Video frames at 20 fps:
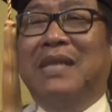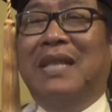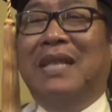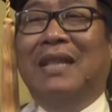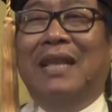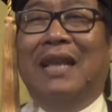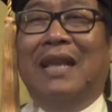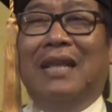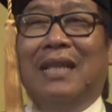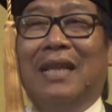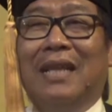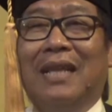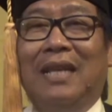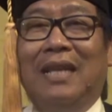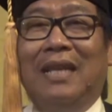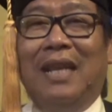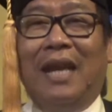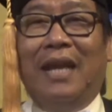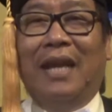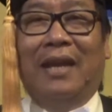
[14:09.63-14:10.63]
pesannya yang
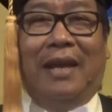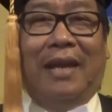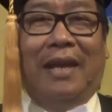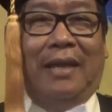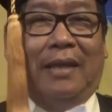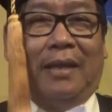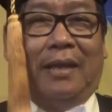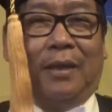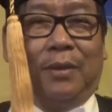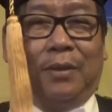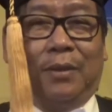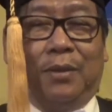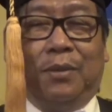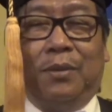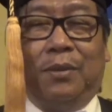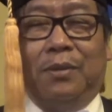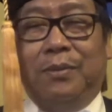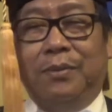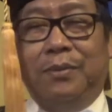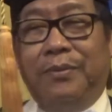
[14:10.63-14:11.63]
tadi di highlight itu